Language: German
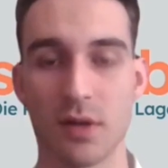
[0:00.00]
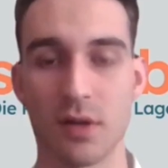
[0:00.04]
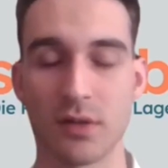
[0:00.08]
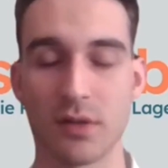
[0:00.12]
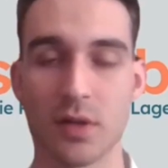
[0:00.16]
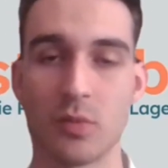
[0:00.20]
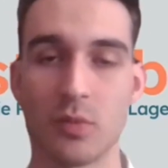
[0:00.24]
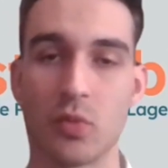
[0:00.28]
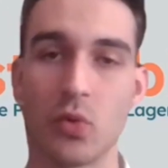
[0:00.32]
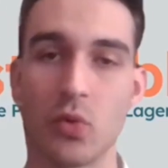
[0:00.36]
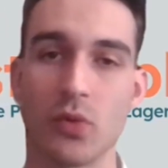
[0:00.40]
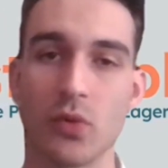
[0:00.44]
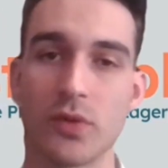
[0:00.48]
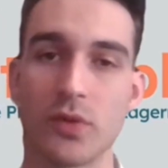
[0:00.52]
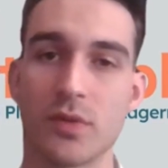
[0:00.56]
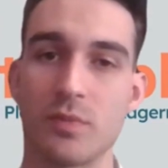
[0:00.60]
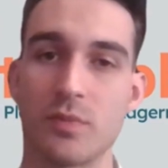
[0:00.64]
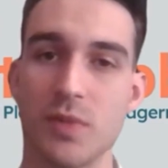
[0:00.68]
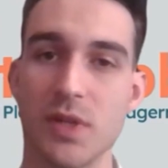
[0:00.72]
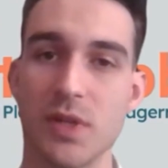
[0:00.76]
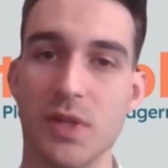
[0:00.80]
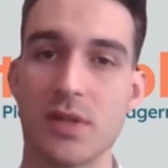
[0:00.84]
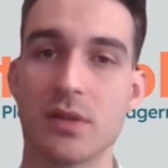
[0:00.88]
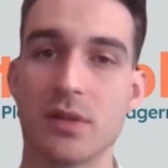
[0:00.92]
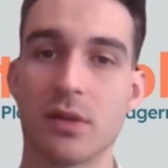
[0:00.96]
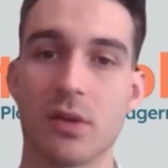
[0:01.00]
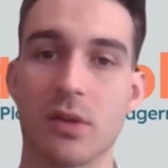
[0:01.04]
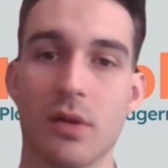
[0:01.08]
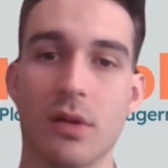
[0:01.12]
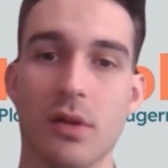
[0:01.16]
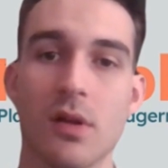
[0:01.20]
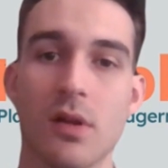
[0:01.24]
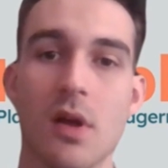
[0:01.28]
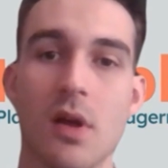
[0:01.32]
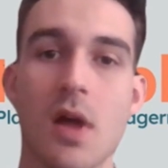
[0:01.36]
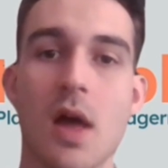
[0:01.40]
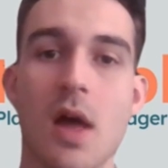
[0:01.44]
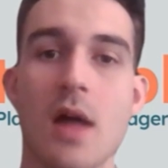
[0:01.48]
Angebot bieten
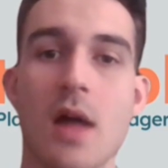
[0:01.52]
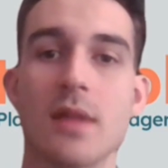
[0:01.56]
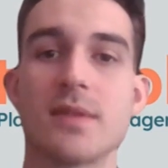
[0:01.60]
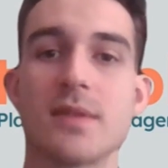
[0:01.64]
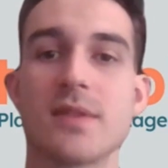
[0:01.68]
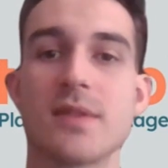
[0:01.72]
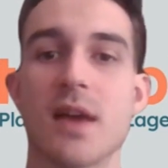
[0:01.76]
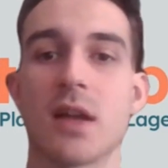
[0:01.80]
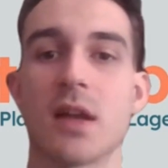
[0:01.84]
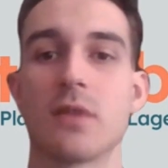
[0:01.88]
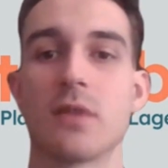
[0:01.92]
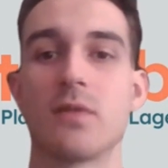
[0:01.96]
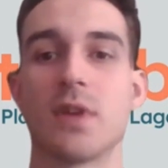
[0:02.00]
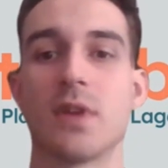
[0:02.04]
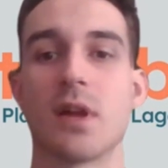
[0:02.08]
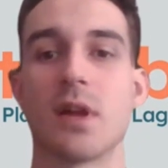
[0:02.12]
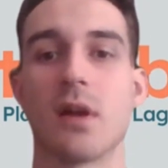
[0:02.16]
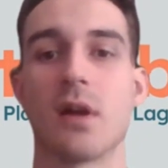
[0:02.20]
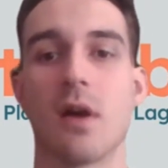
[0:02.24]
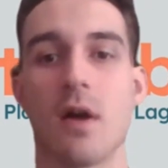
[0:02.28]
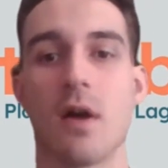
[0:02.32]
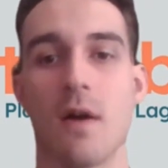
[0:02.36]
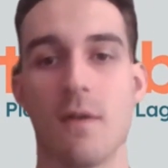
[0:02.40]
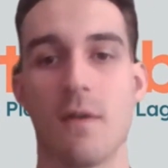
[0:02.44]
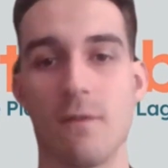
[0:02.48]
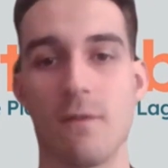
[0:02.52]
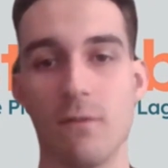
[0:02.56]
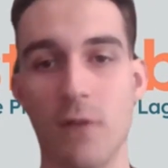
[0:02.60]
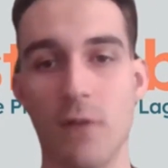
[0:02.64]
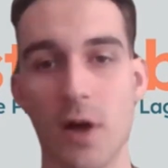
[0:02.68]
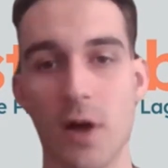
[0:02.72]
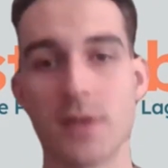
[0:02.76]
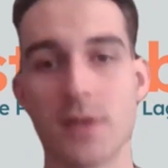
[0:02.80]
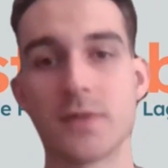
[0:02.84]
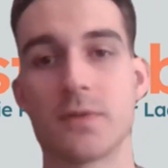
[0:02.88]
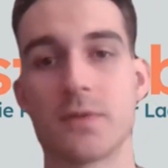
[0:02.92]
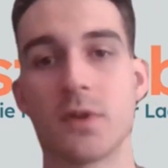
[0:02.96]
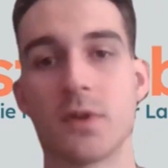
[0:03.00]
können, zeigen wir,
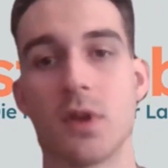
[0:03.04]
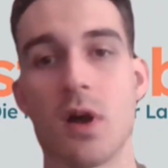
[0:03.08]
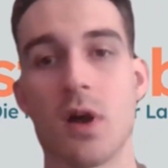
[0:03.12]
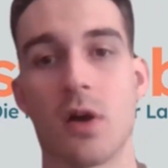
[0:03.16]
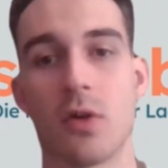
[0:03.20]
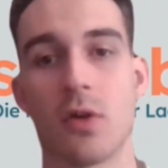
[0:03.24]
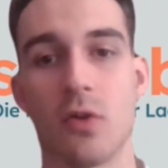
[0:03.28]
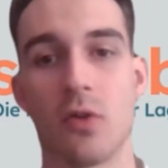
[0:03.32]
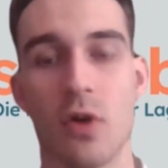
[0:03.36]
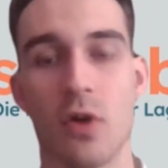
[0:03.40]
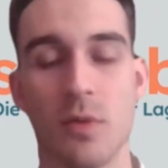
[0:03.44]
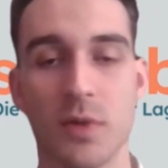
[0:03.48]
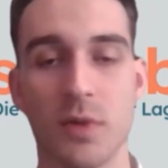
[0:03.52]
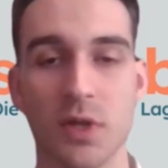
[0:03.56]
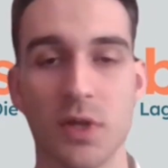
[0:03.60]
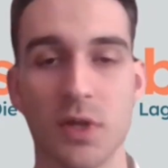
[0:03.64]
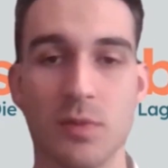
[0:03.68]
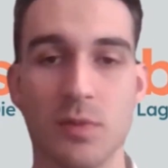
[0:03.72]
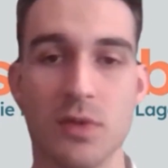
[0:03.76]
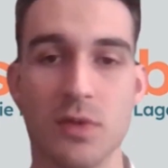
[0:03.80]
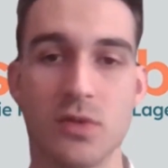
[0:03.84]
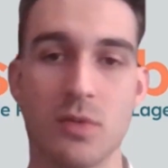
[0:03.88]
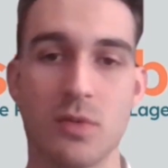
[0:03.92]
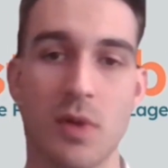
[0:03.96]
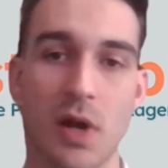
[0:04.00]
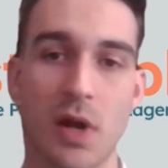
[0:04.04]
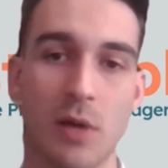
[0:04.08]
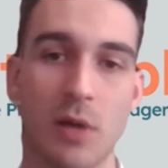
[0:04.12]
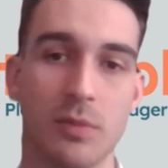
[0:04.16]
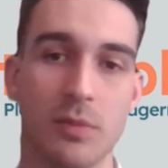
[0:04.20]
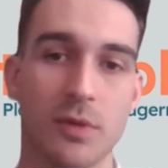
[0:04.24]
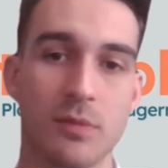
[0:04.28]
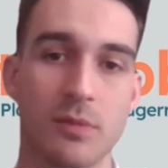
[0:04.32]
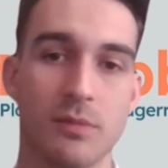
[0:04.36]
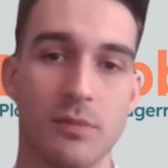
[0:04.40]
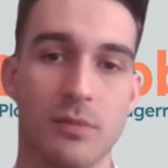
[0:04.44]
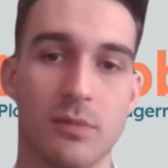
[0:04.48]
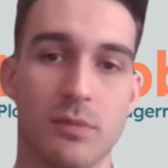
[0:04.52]
was für Lagerräume gibt es überhaupt.
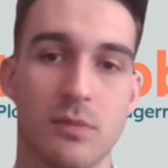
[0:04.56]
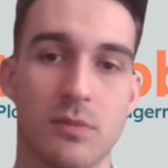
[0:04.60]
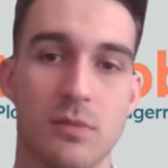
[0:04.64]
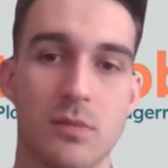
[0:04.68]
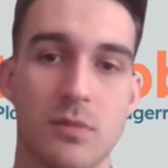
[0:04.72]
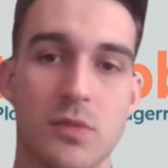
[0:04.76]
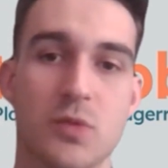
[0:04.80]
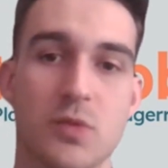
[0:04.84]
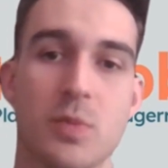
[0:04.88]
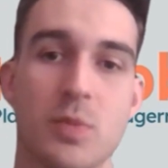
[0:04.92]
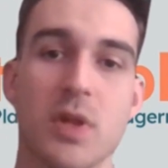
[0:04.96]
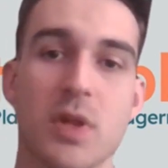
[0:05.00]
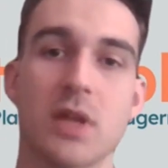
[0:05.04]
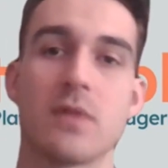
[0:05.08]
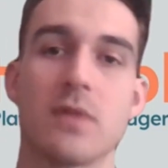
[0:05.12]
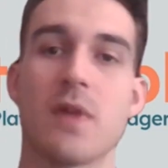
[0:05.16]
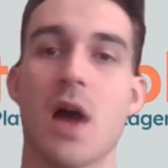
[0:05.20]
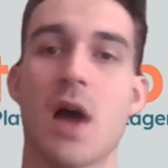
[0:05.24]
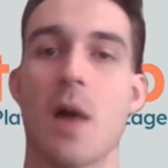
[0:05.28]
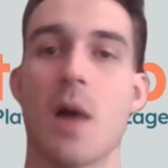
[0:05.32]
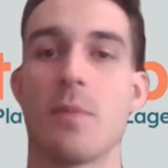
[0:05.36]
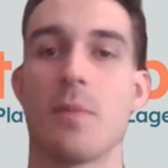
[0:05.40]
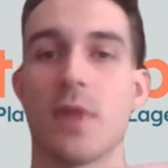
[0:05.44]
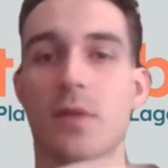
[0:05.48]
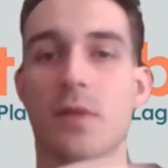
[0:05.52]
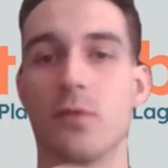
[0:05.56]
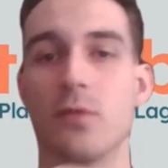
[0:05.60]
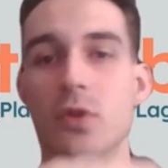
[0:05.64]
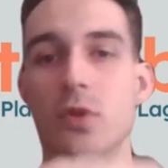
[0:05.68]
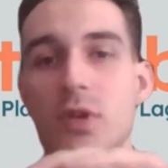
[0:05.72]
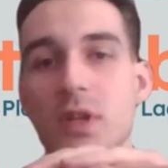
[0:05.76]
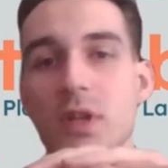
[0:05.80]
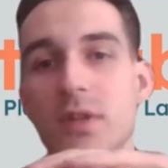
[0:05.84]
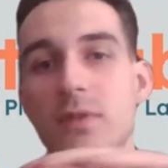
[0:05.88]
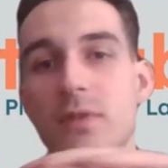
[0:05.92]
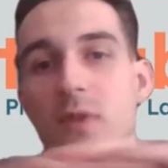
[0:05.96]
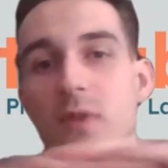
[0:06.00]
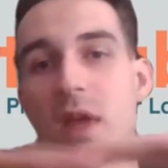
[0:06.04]
Sprich, wir haben dann
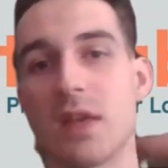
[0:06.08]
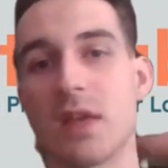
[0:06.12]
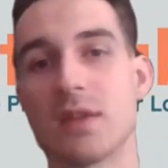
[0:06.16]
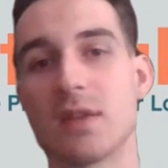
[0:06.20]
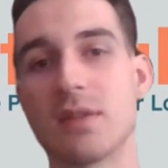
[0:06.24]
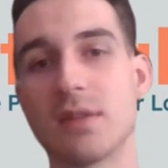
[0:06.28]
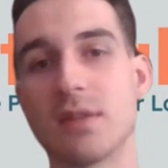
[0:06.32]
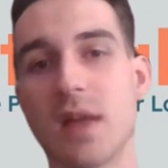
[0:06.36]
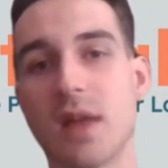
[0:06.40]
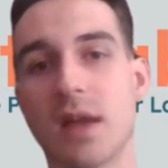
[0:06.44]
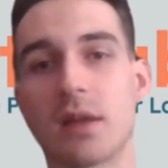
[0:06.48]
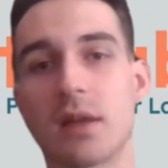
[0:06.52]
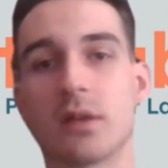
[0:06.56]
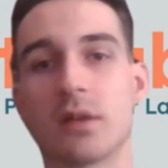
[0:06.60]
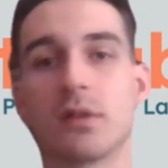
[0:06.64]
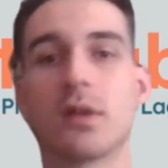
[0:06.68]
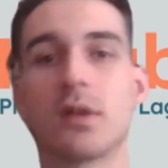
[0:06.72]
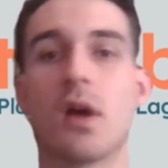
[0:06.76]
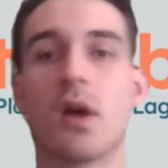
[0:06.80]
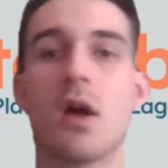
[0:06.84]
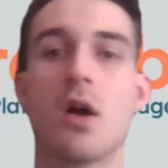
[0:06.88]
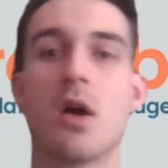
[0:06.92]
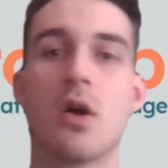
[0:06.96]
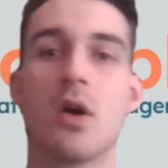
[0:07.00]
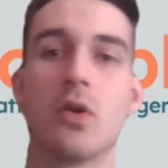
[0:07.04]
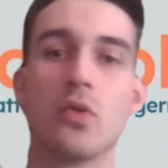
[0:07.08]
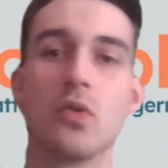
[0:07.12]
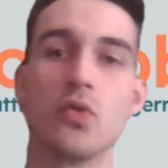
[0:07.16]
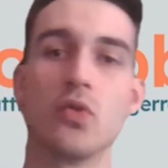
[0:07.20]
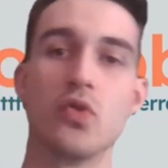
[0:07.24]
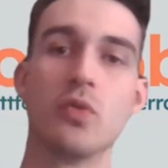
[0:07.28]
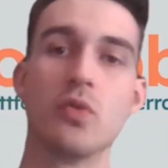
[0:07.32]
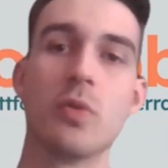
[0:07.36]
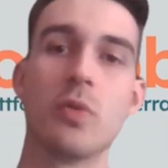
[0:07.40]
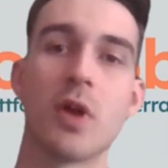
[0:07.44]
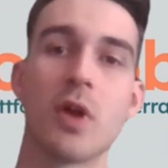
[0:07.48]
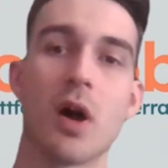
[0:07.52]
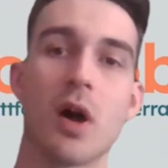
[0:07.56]
wirklich flächendeckend
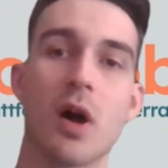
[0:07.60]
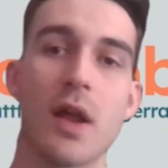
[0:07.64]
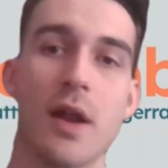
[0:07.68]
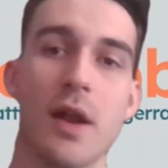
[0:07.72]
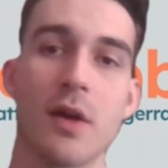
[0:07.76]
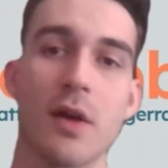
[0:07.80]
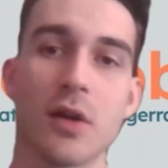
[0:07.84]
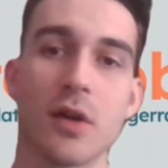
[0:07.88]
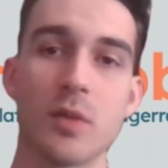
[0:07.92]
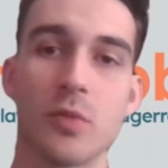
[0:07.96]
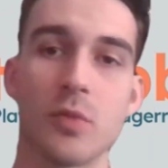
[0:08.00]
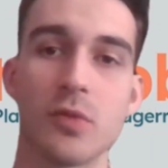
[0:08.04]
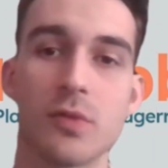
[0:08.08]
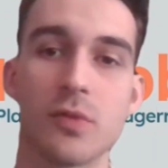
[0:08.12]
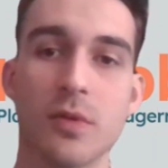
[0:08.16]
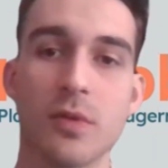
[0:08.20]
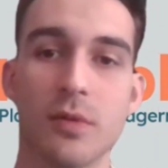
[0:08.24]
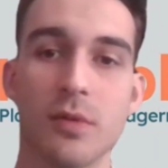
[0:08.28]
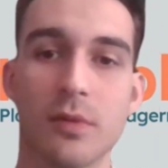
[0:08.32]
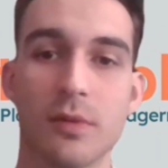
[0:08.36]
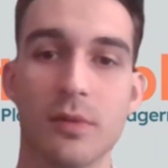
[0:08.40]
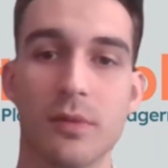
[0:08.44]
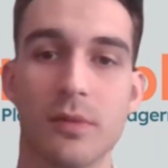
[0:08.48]
überall ein Angebot.